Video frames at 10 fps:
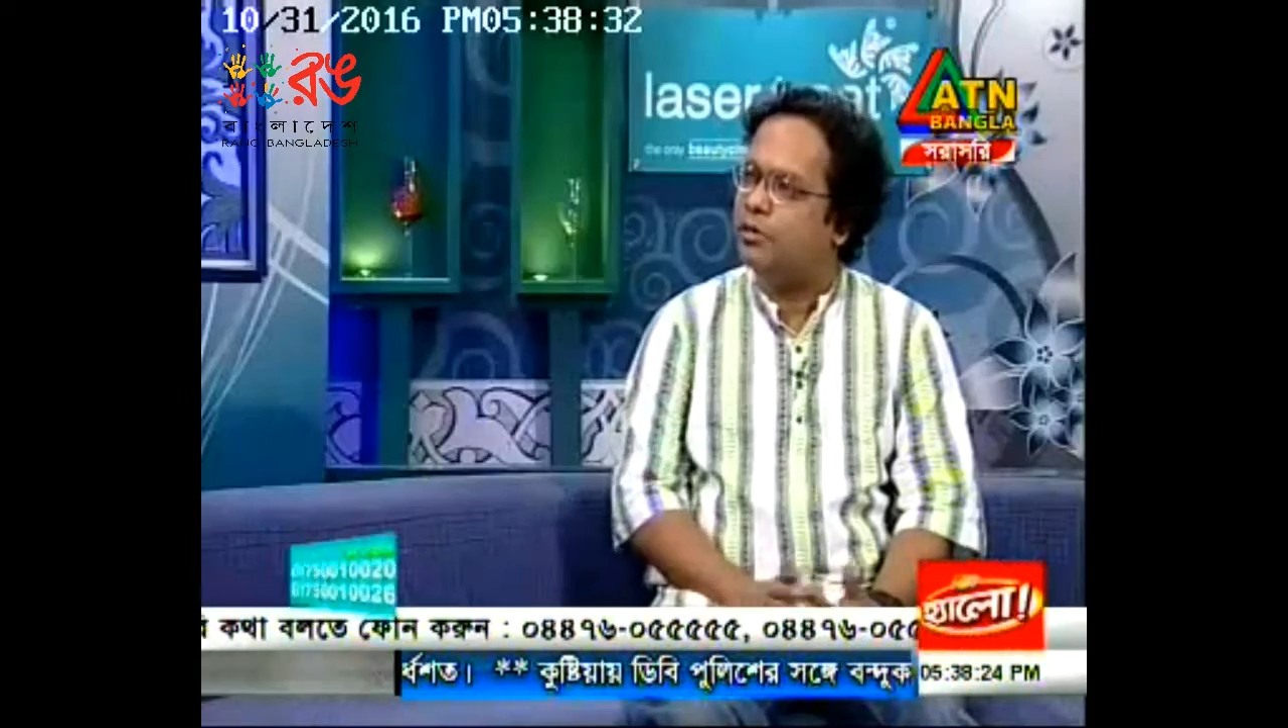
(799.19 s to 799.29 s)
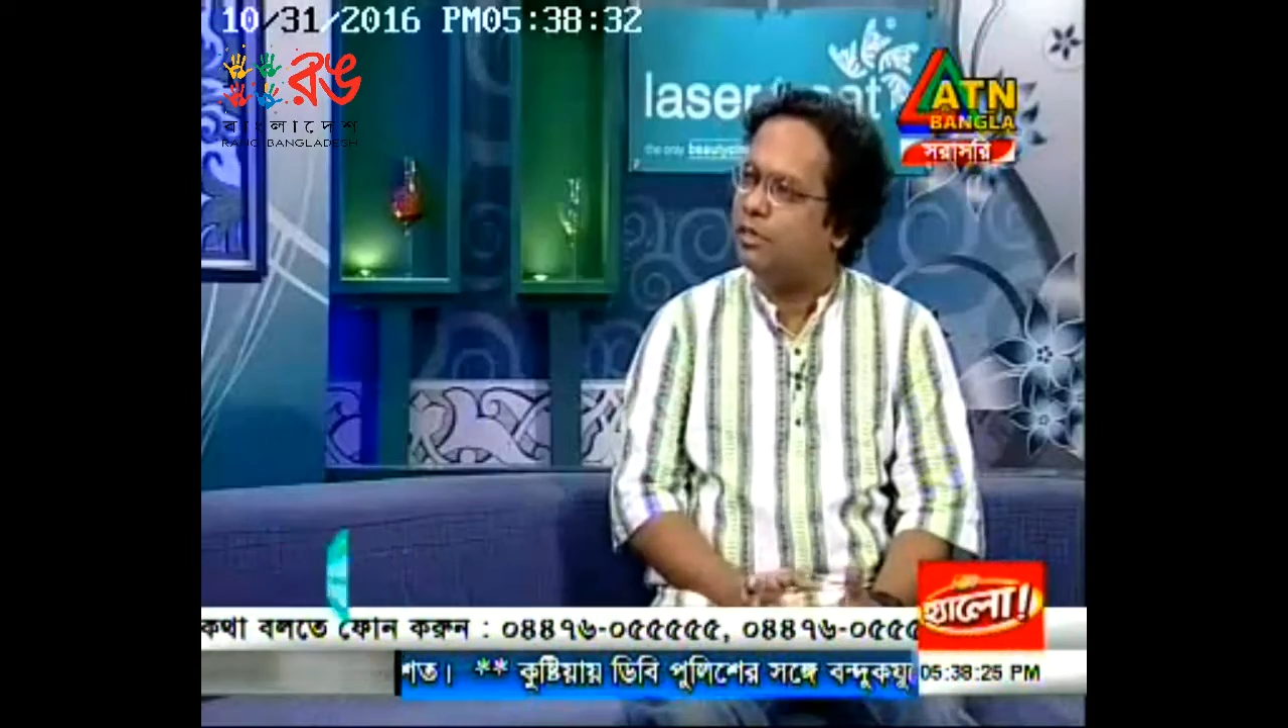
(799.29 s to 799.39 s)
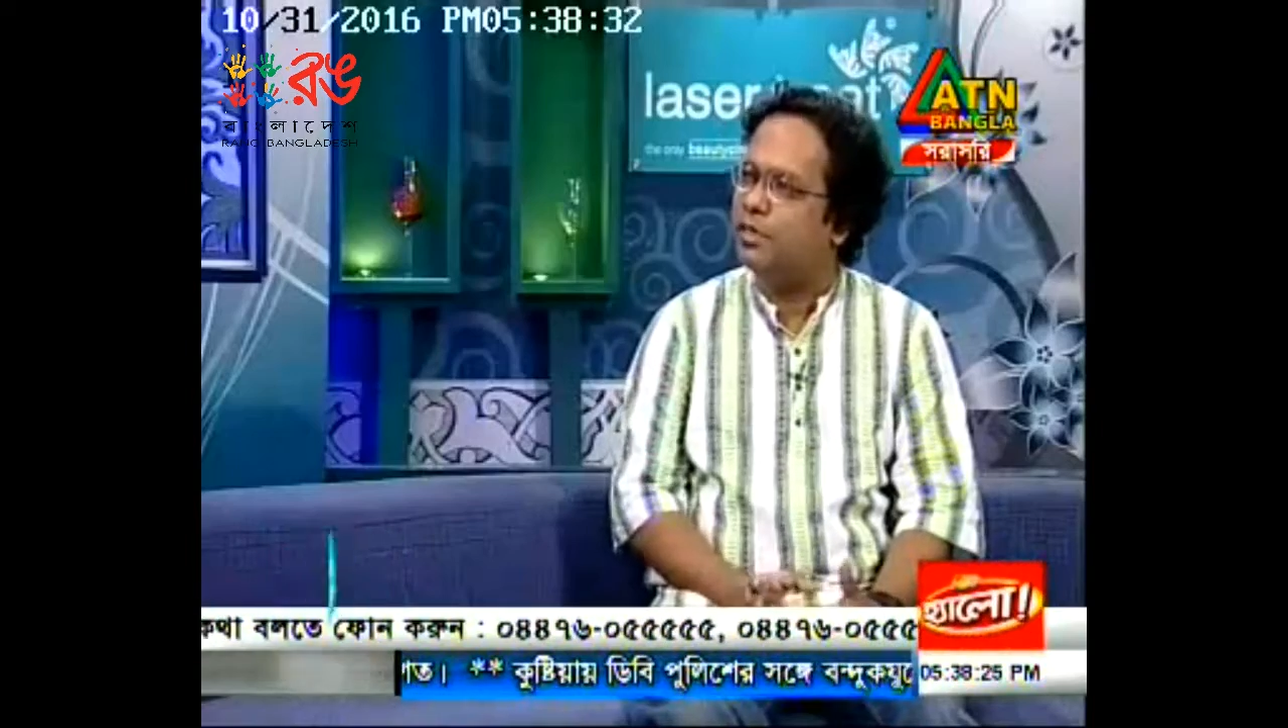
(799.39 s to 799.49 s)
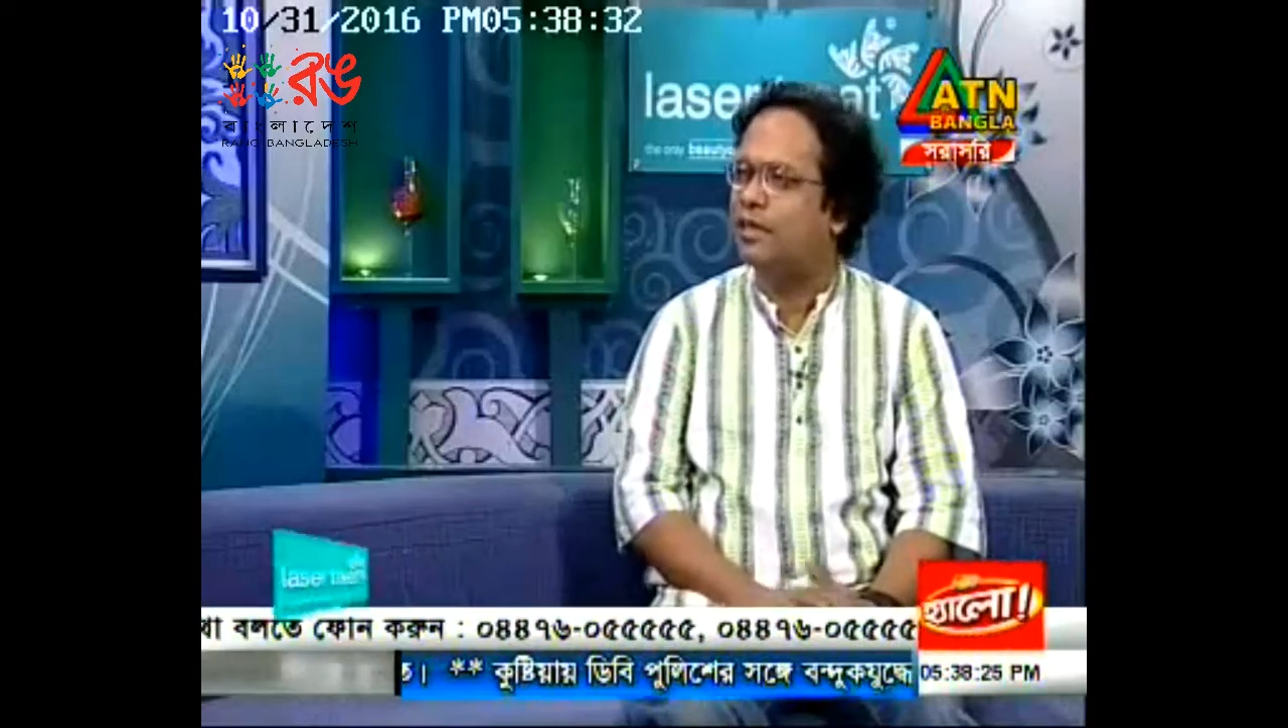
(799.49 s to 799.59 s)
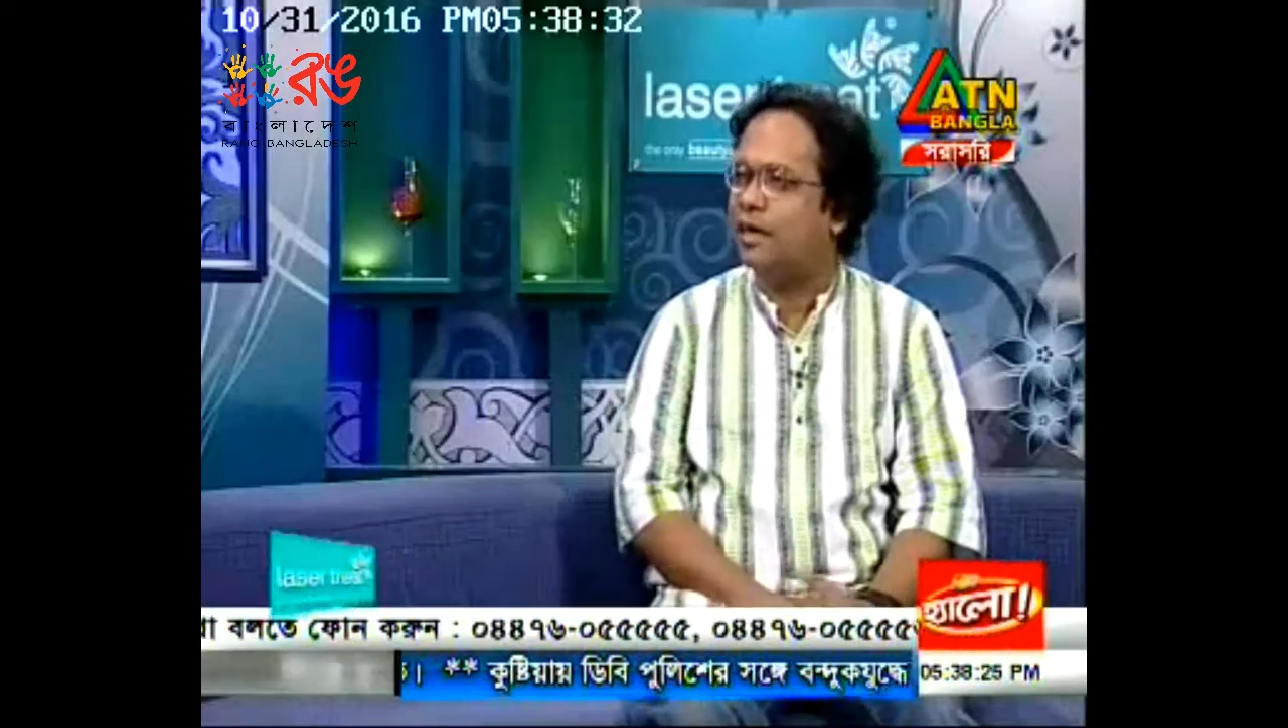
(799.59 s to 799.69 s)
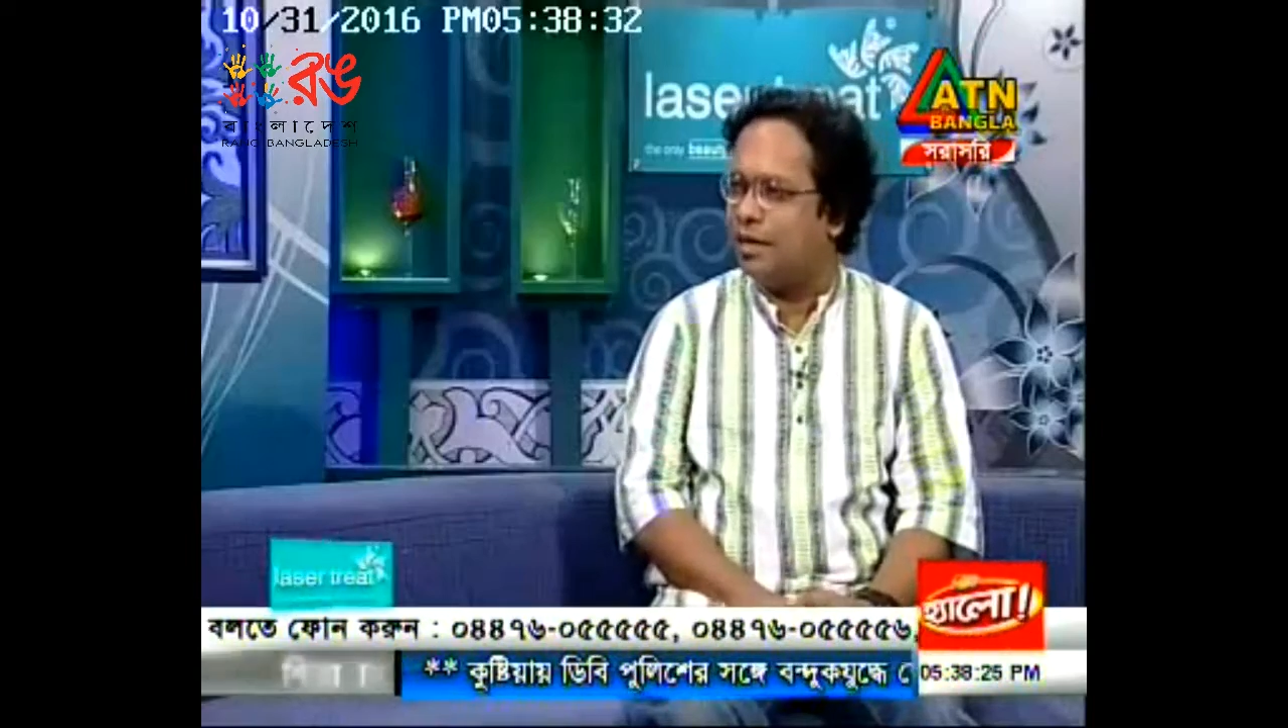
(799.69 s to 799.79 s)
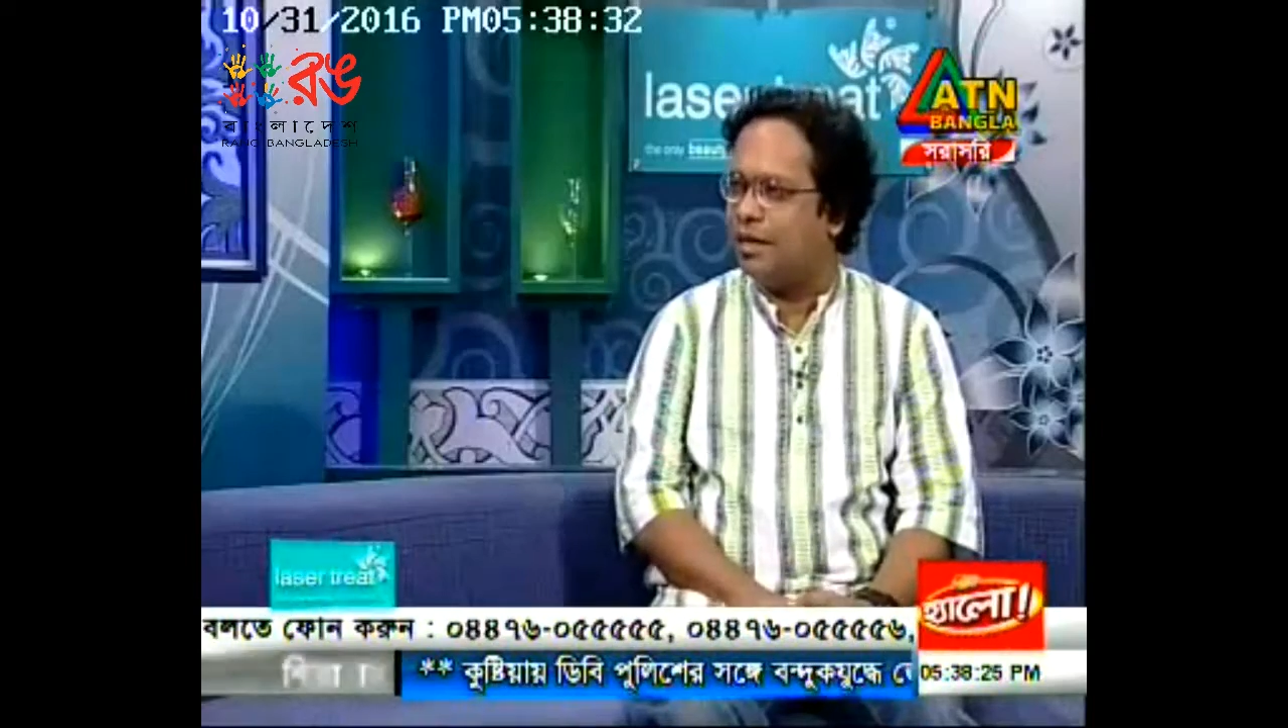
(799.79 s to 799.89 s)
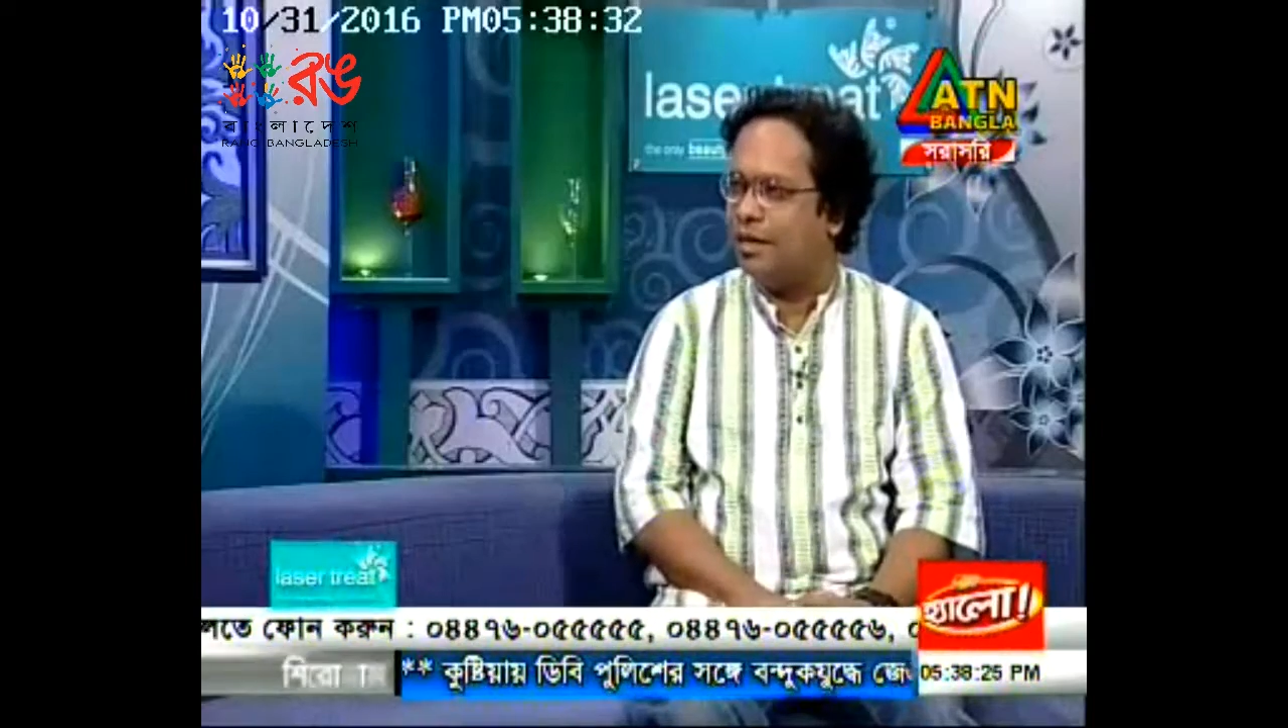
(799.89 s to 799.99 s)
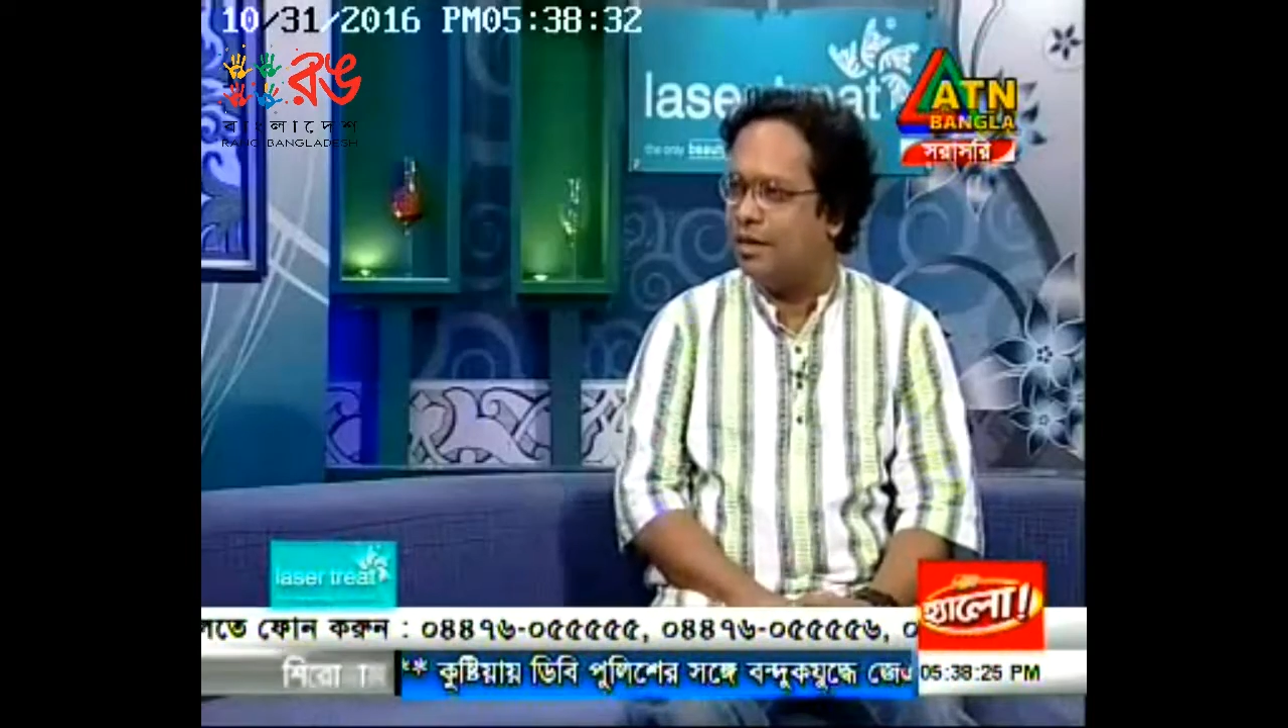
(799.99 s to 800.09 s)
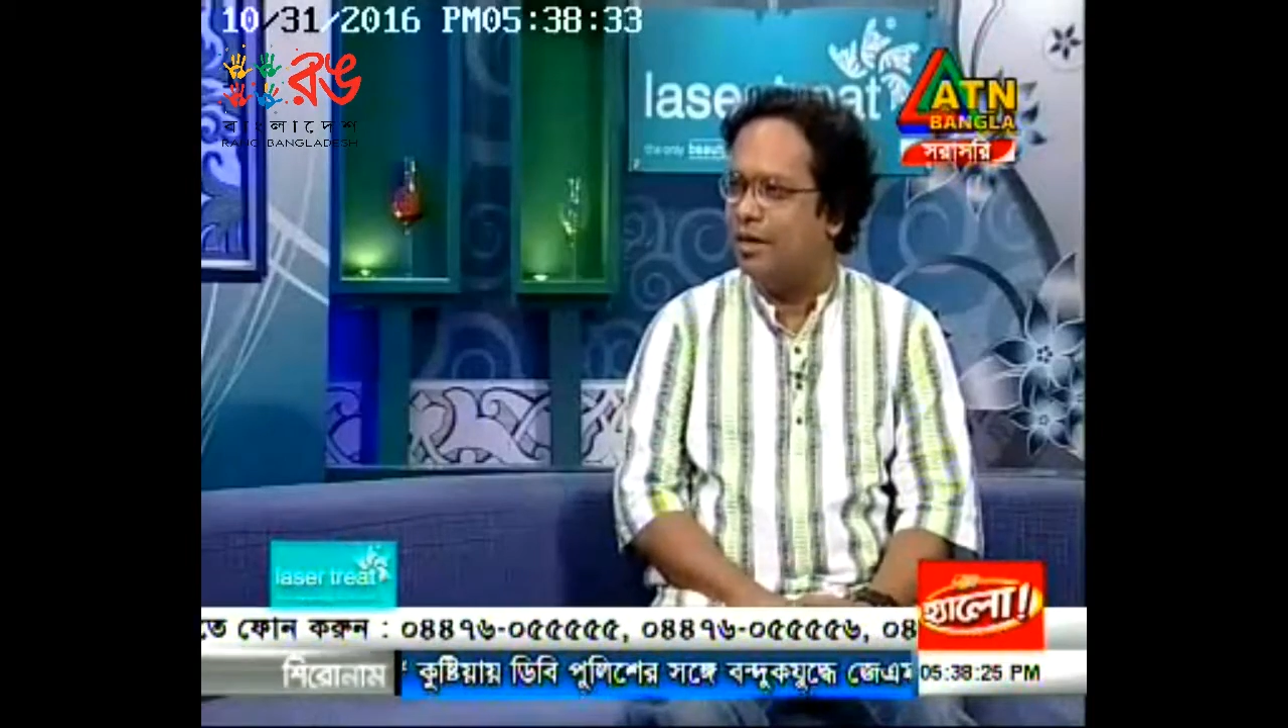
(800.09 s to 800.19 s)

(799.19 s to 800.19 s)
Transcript: বোধ করলে তখন